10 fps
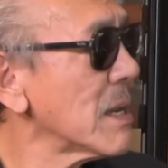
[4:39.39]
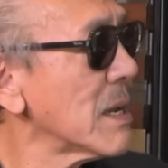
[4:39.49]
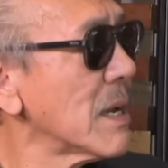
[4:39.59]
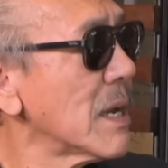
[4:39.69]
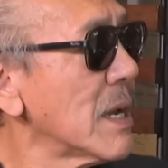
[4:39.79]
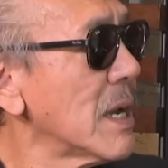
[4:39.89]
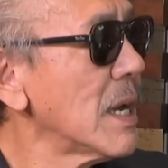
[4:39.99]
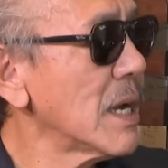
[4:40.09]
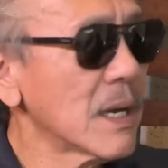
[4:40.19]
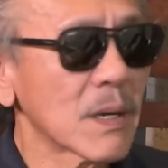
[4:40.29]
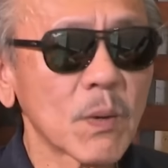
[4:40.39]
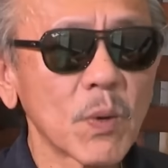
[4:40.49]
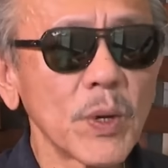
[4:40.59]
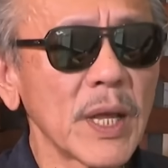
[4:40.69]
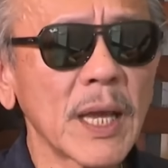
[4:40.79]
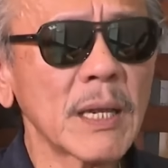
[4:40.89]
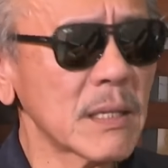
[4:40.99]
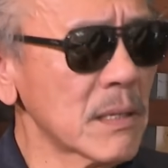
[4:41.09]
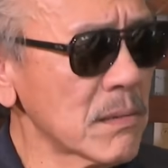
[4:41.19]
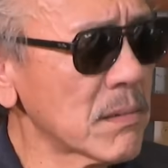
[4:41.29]
น่าเชื่อถือของนายเศรษฐาในกา
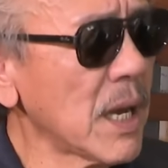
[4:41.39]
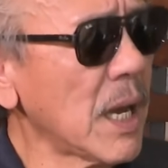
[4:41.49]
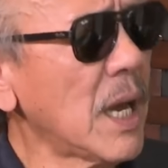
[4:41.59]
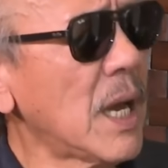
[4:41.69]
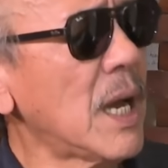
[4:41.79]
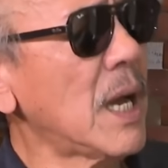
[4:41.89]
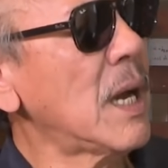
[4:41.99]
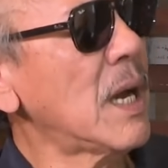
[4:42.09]
รเป็นนายกด้วย